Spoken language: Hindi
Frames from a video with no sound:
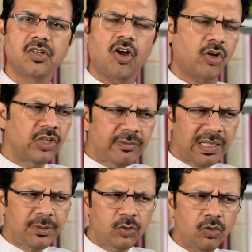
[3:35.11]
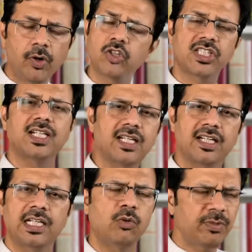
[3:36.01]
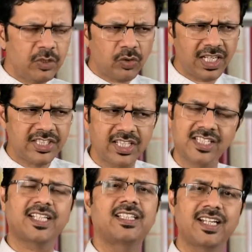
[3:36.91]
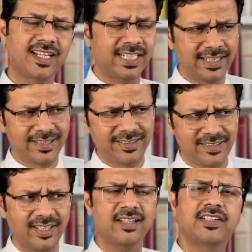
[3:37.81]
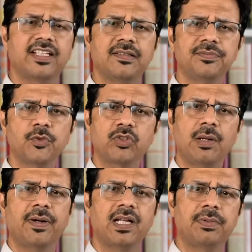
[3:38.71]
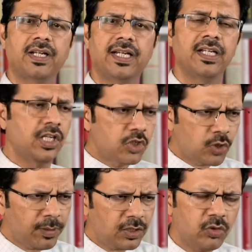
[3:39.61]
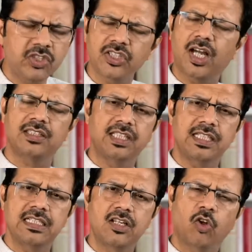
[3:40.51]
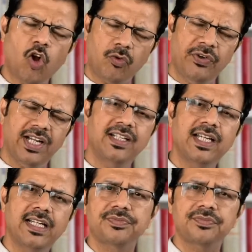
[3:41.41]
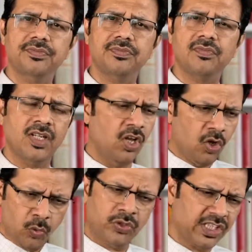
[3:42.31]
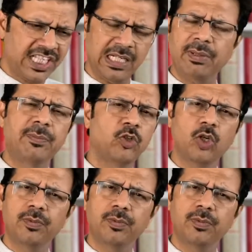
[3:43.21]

और बाल बिल्कुल भौचक्का रह गया वो बिल्कुल आश्चर्यचकित रह गया कि किस इंसान से उसका पाला पड़ा है जो बिल्कुल शांत है कॉन्फिडेंट है उसके चेहरे पर बिल्कुल